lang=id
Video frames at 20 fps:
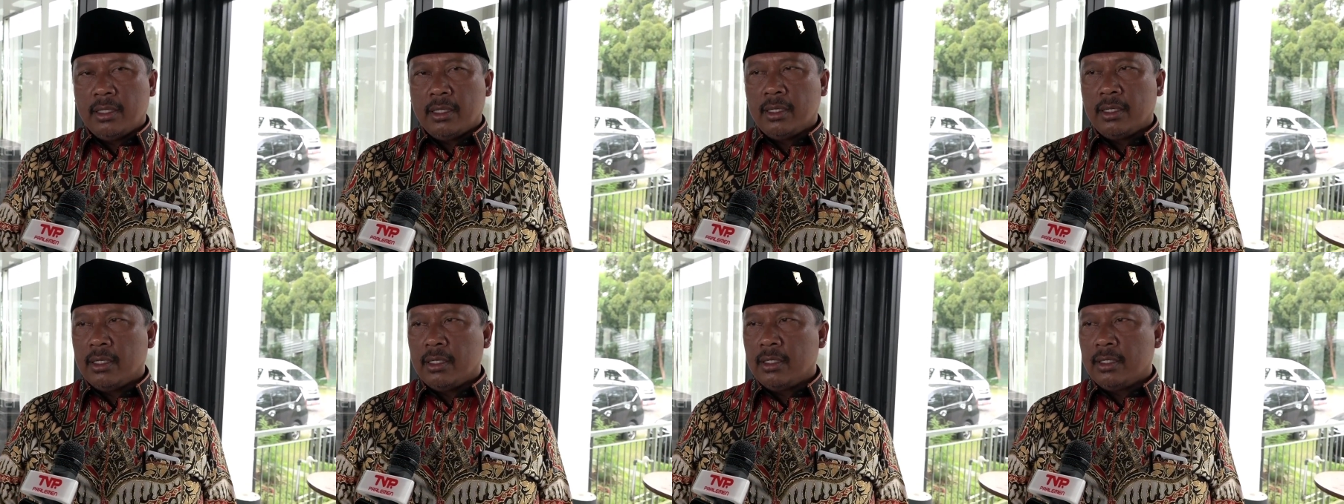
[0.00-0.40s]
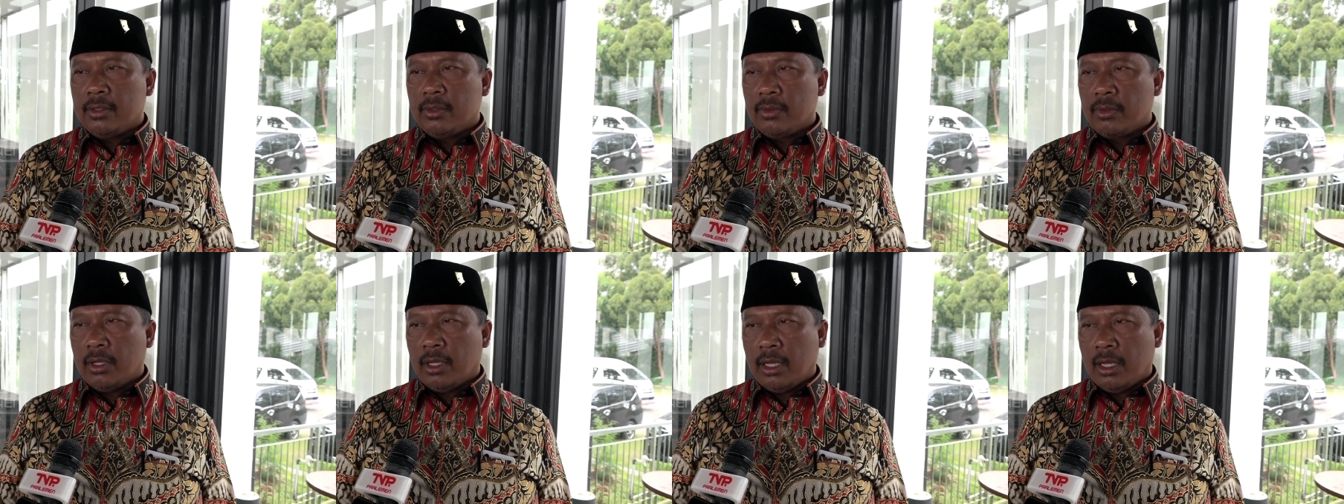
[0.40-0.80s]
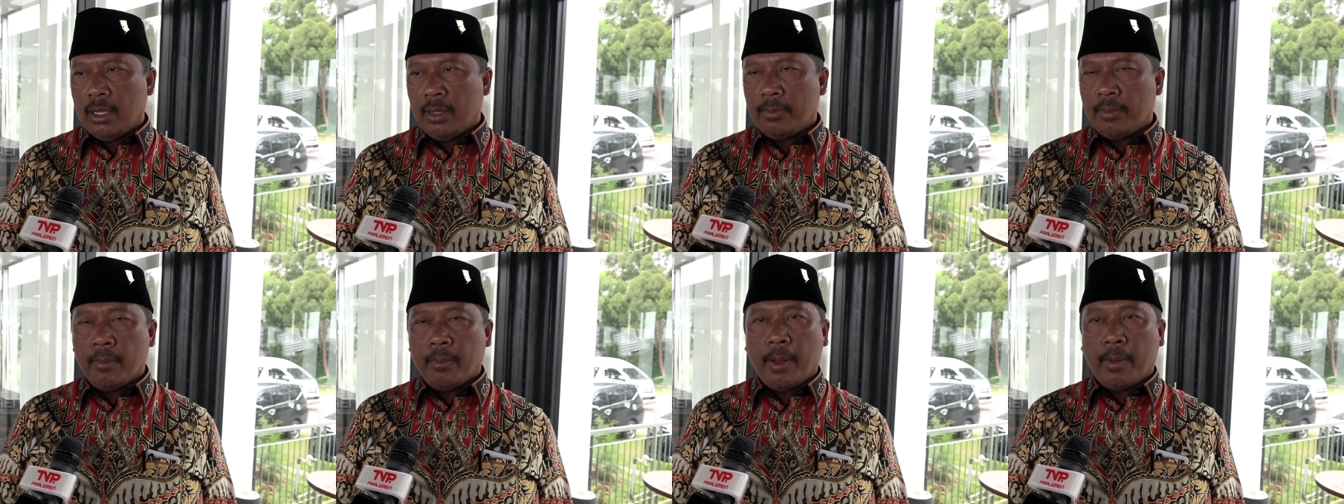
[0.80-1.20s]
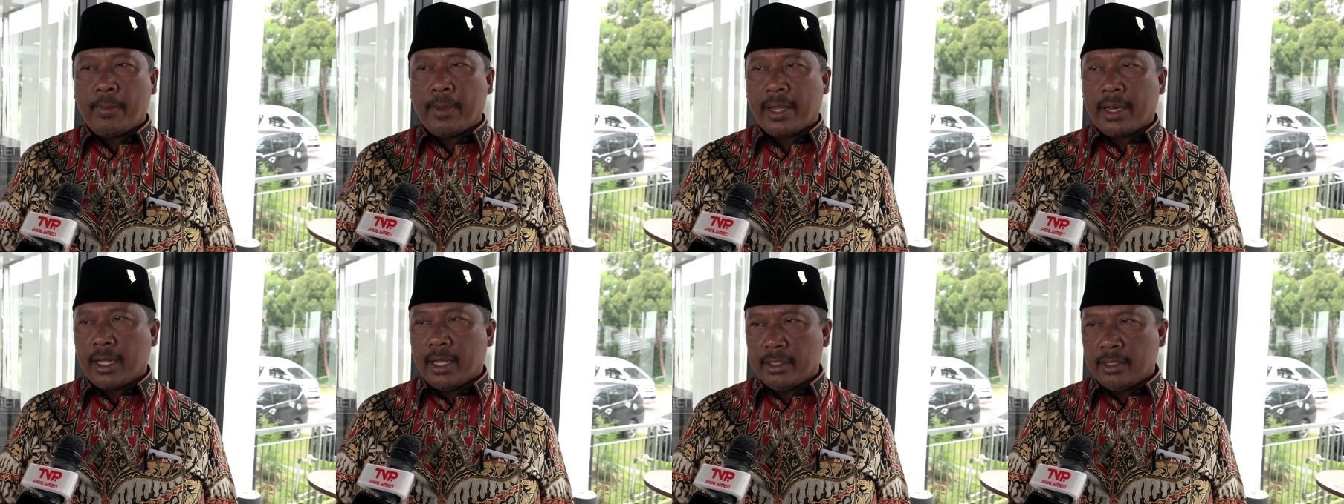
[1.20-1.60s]
uh, juga
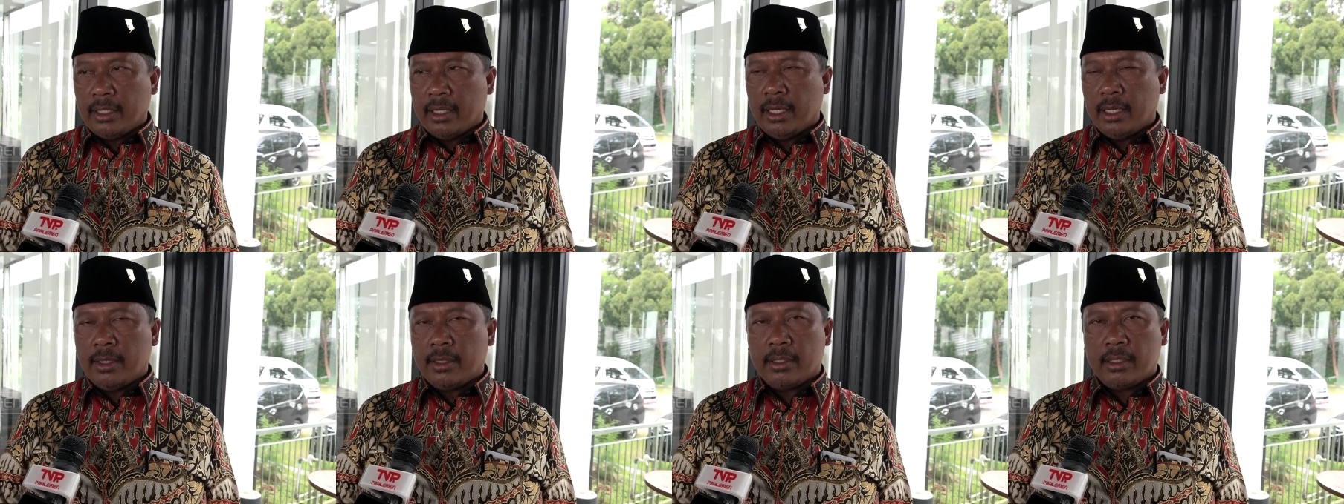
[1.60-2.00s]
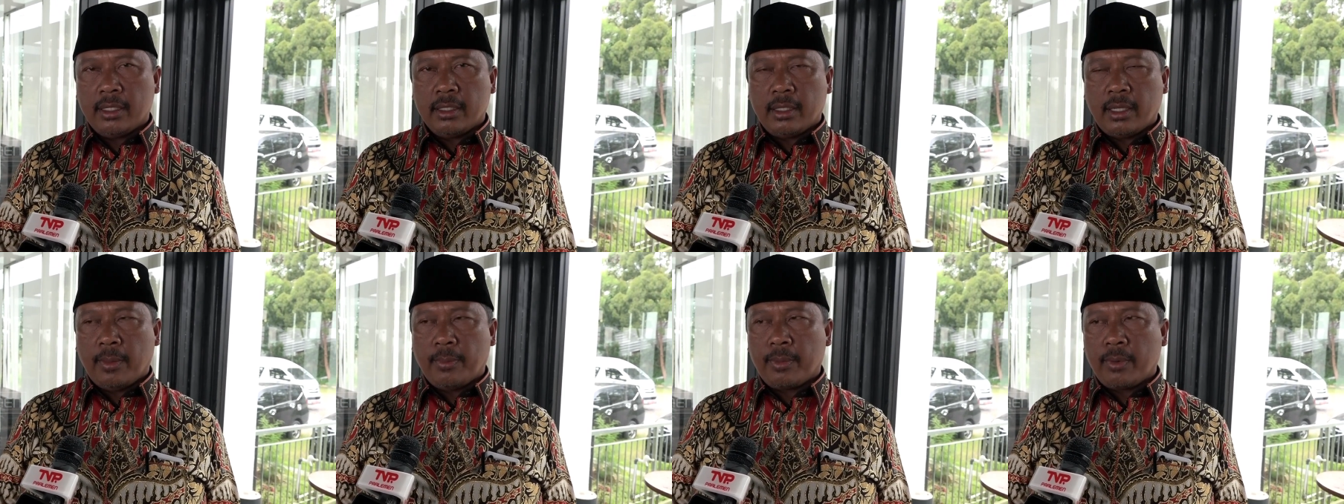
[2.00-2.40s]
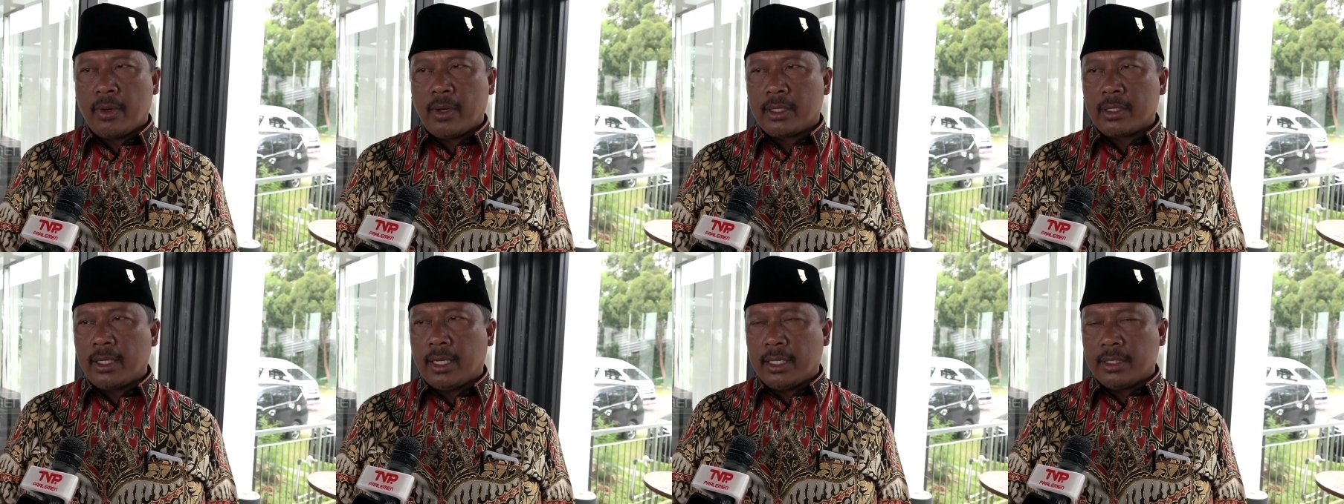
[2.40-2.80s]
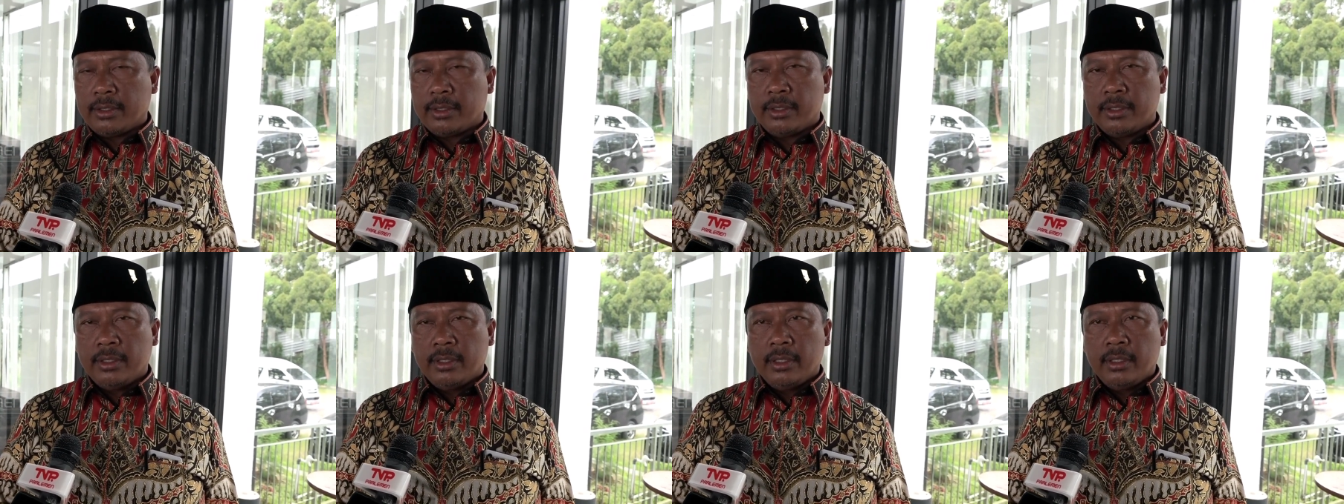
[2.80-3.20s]
pemaparan ya tentang
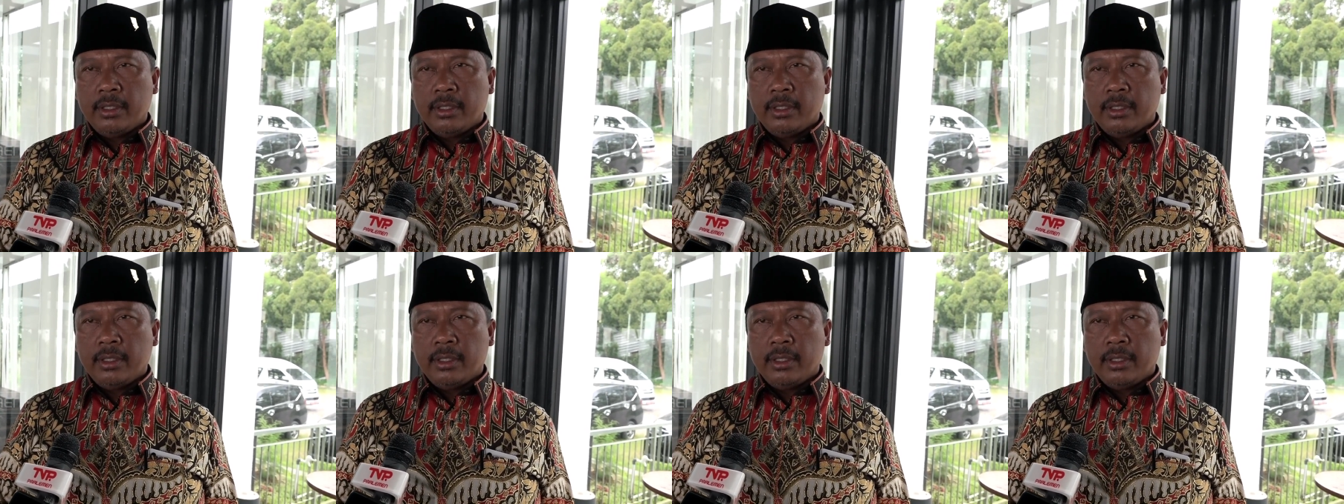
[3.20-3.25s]
prolegnas